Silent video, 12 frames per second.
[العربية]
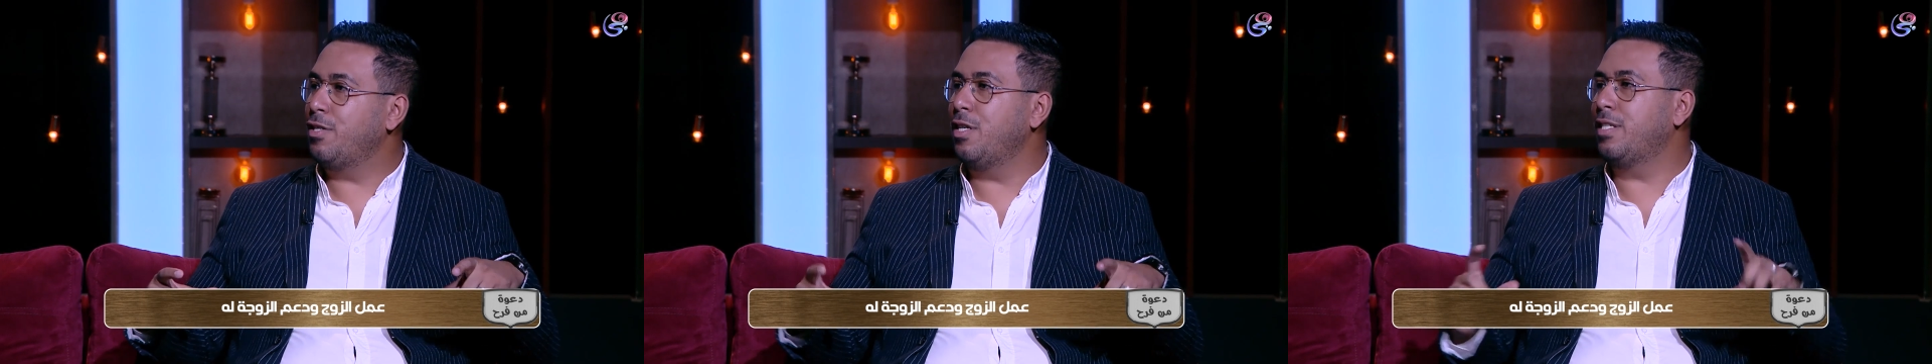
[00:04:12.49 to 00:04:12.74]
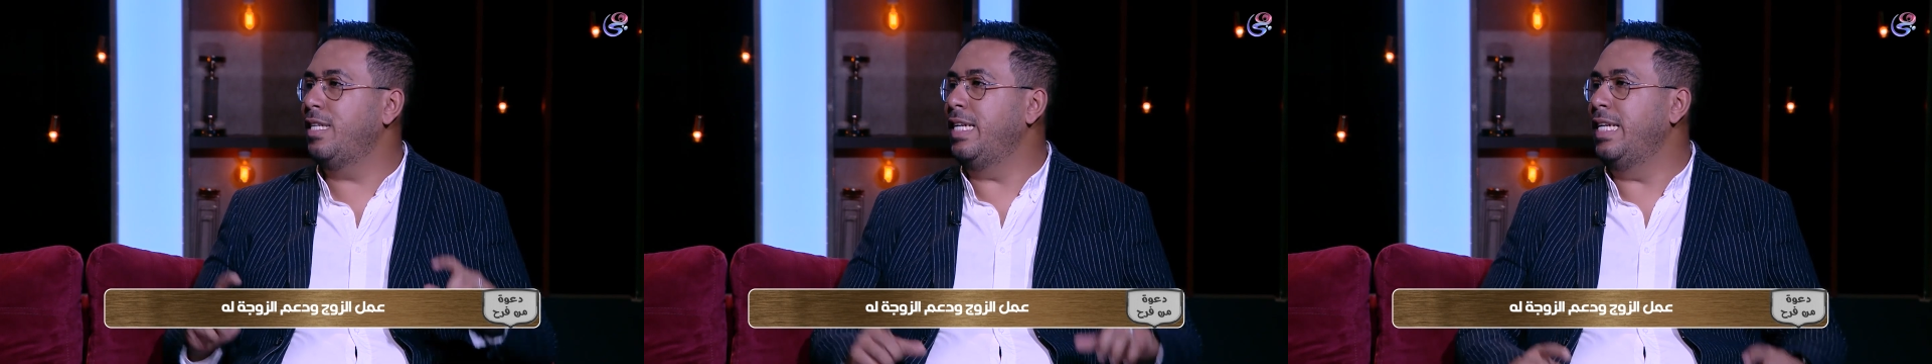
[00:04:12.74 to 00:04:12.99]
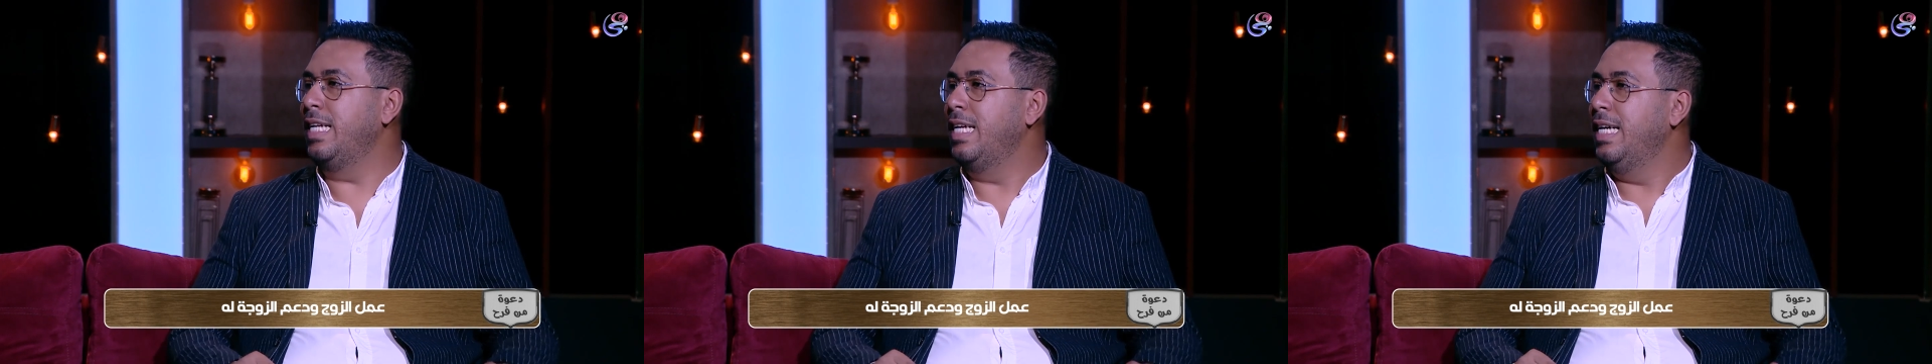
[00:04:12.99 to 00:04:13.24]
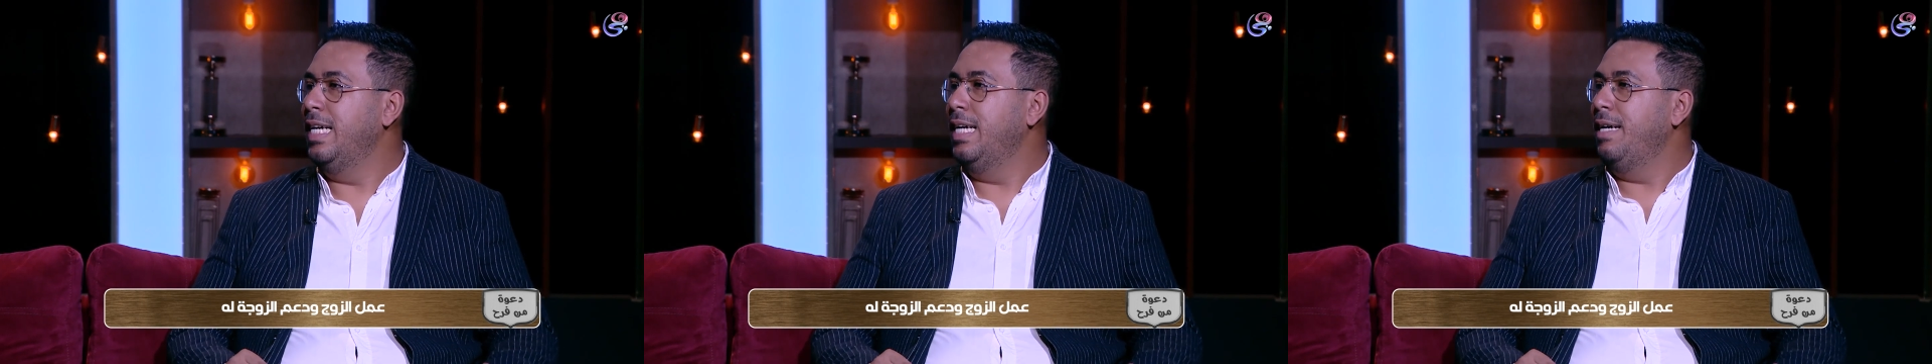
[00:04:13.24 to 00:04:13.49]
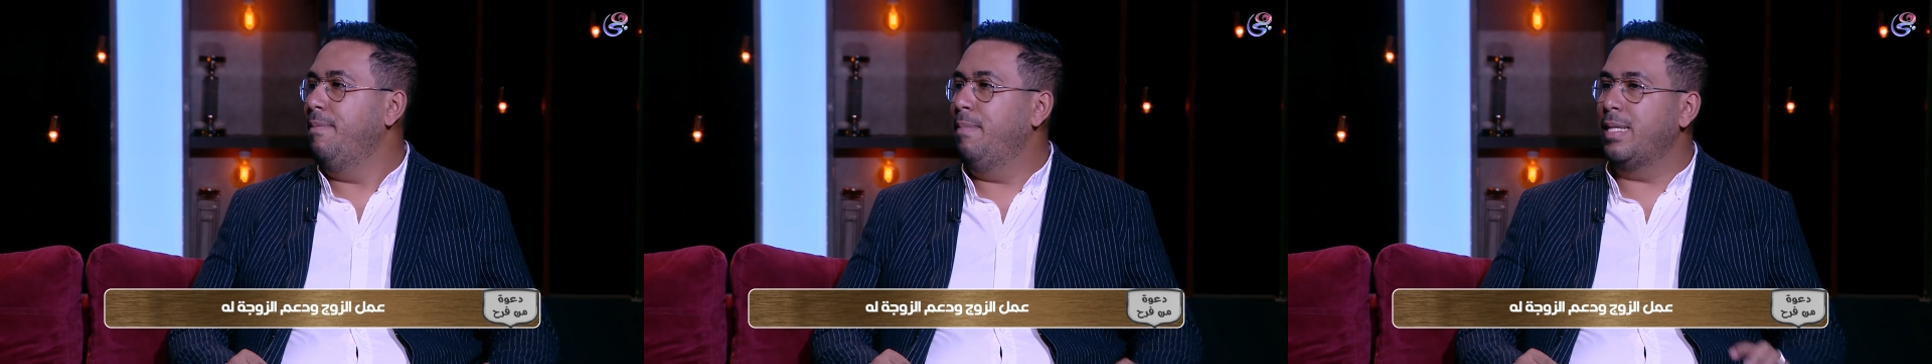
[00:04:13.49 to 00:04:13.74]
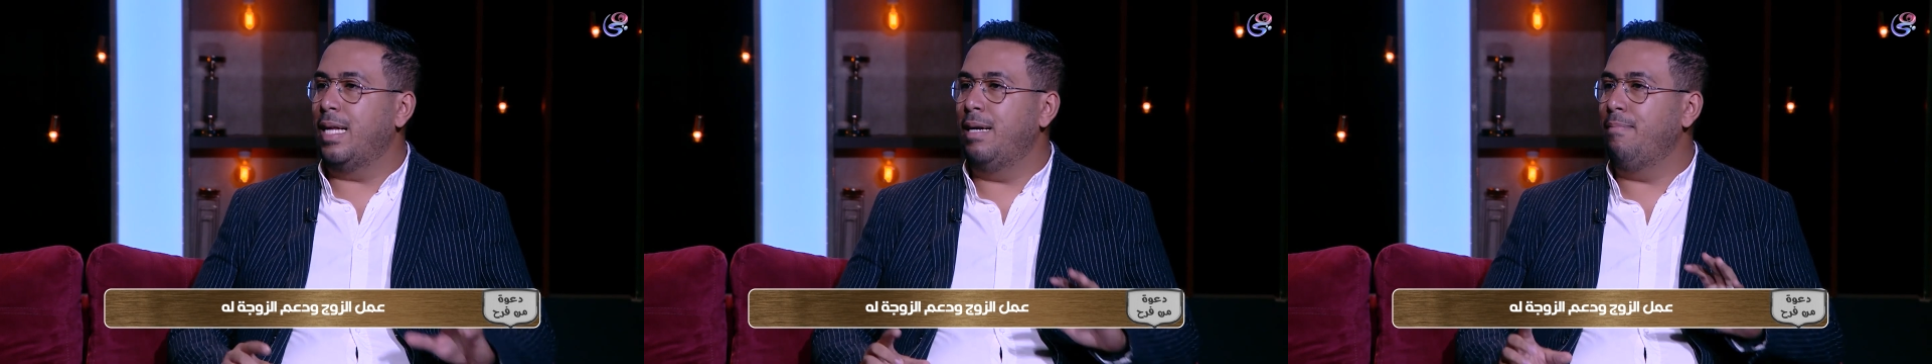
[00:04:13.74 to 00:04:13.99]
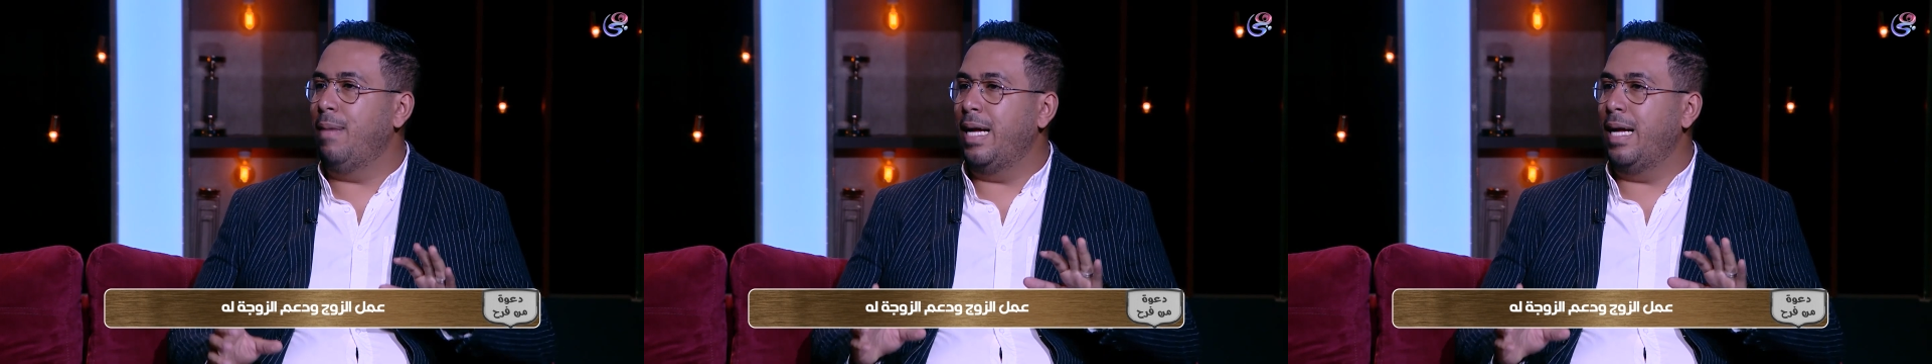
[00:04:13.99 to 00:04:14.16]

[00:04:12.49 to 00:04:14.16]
في 10 سنين 10 سنين فروق مثلا ما